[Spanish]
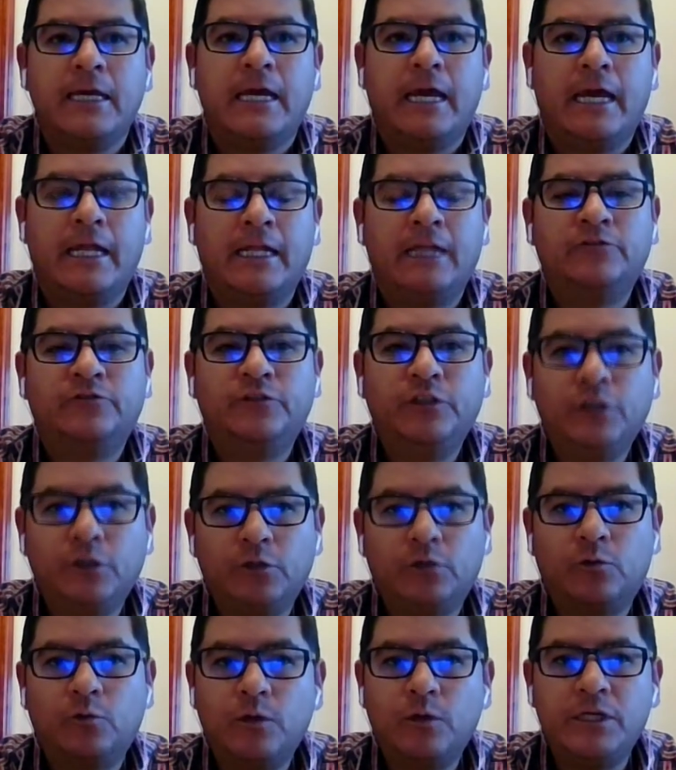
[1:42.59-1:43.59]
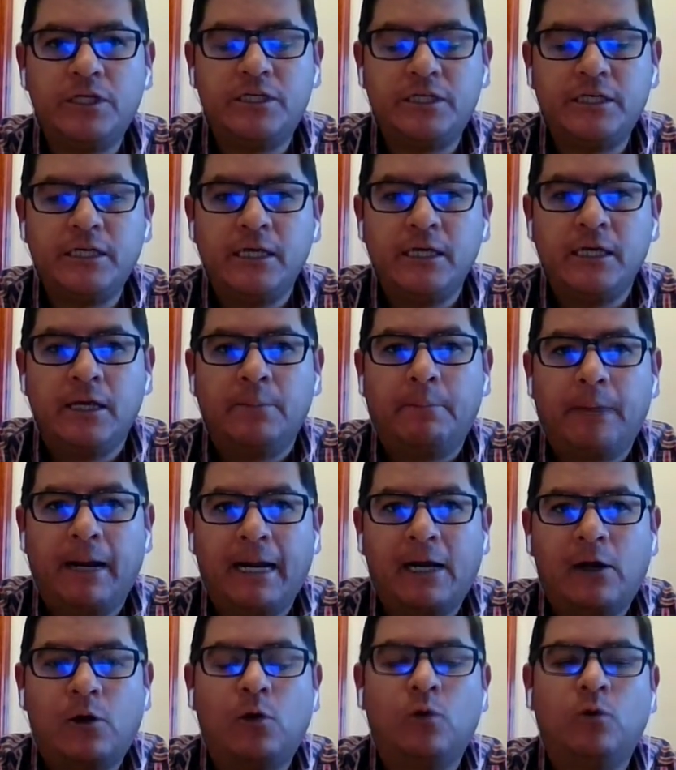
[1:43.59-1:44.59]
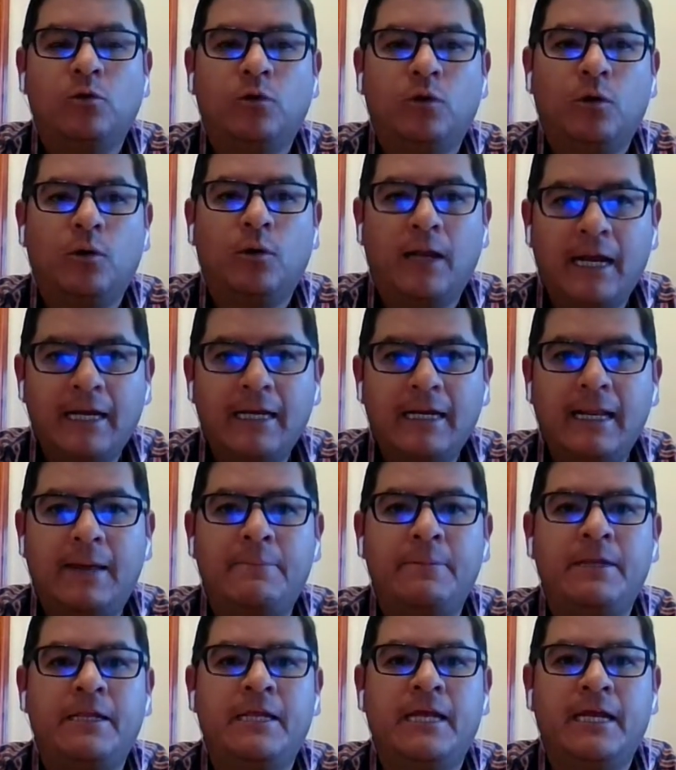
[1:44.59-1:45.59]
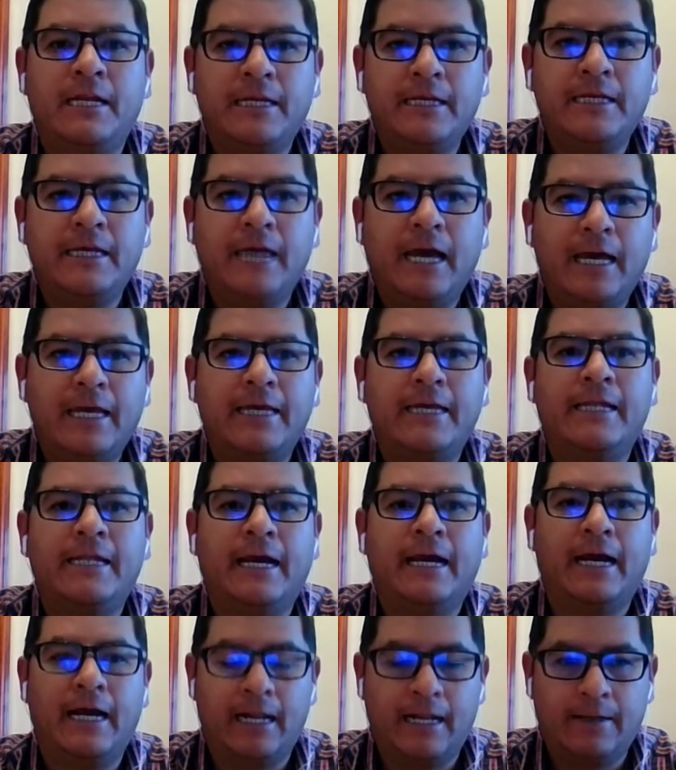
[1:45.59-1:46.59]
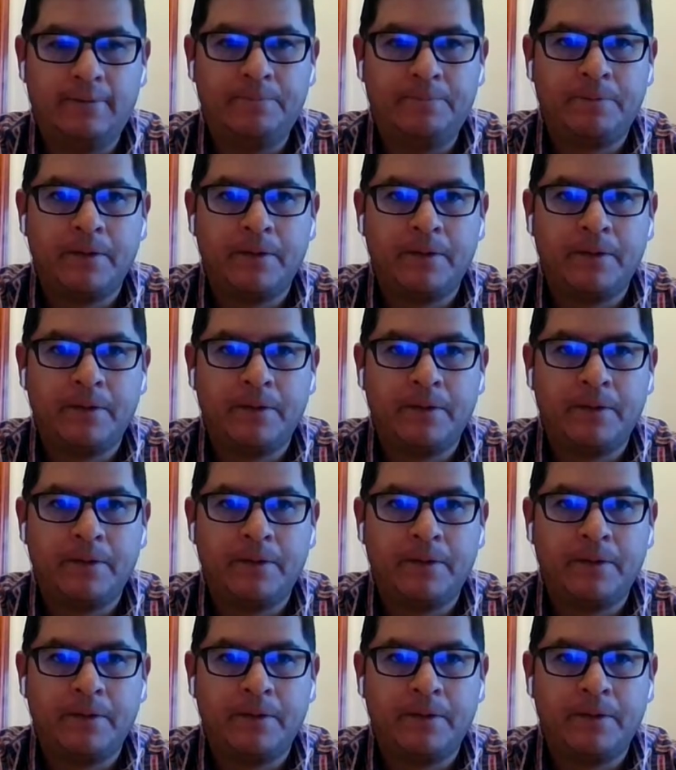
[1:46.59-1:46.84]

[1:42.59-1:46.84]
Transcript: en el río Tuichi para controlar la minería ilegal.